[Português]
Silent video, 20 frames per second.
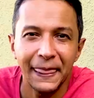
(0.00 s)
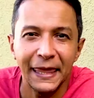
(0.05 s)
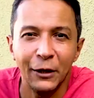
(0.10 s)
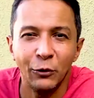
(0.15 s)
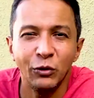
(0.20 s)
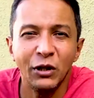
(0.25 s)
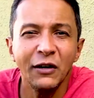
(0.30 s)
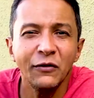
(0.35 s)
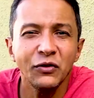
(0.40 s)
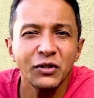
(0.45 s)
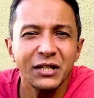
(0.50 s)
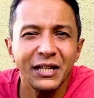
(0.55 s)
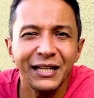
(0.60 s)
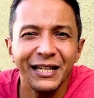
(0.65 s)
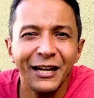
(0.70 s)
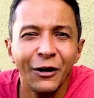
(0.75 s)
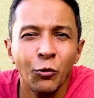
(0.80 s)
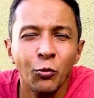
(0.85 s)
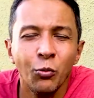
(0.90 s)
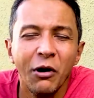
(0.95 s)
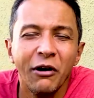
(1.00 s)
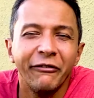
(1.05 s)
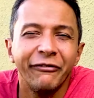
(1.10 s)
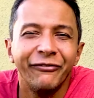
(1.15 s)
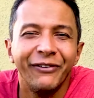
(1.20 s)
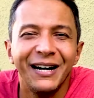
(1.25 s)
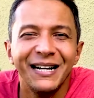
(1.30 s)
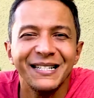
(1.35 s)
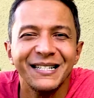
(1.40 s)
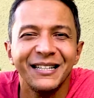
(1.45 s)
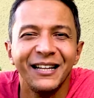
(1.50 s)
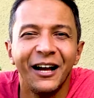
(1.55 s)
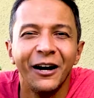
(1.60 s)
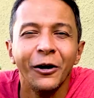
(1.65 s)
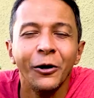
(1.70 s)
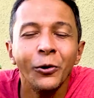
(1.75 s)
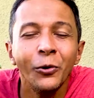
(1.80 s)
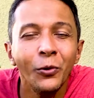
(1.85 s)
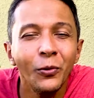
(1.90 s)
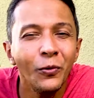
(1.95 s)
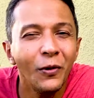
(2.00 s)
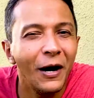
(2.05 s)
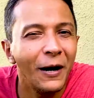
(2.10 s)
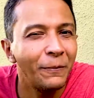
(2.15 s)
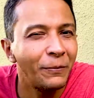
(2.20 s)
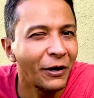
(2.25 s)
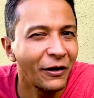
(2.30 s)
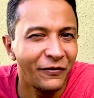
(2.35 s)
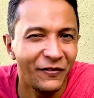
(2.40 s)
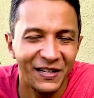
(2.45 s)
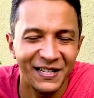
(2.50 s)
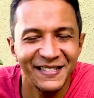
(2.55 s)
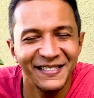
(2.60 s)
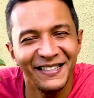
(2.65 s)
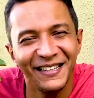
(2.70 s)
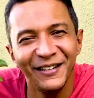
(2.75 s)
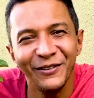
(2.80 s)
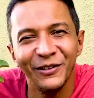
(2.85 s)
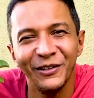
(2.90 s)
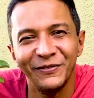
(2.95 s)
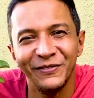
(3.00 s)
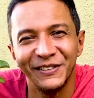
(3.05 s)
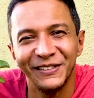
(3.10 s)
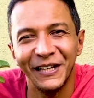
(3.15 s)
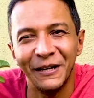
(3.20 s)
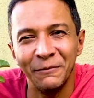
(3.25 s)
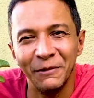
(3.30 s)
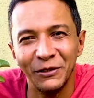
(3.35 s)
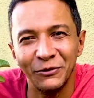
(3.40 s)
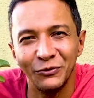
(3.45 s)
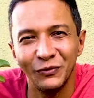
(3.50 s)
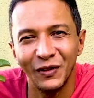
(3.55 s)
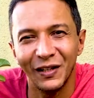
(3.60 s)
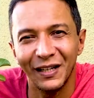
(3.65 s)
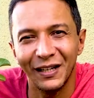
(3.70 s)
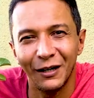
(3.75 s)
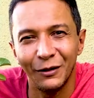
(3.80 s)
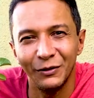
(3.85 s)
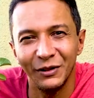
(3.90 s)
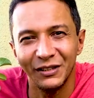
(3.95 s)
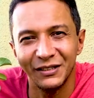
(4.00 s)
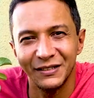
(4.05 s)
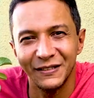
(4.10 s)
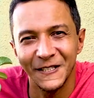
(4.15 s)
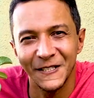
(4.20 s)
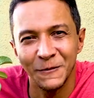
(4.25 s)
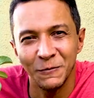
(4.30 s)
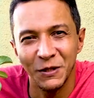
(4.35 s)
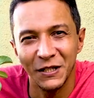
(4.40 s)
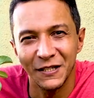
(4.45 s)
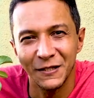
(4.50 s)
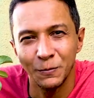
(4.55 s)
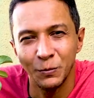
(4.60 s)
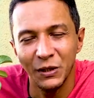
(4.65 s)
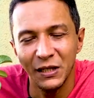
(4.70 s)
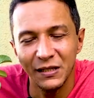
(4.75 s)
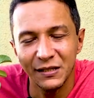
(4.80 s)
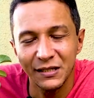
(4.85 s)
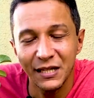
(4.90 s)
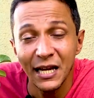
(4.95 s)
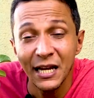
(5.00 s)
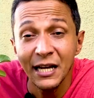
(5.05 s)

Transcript: Eu devo seguir alguma fase da lua para fazer o levantamento de caudex nas minhas plantas?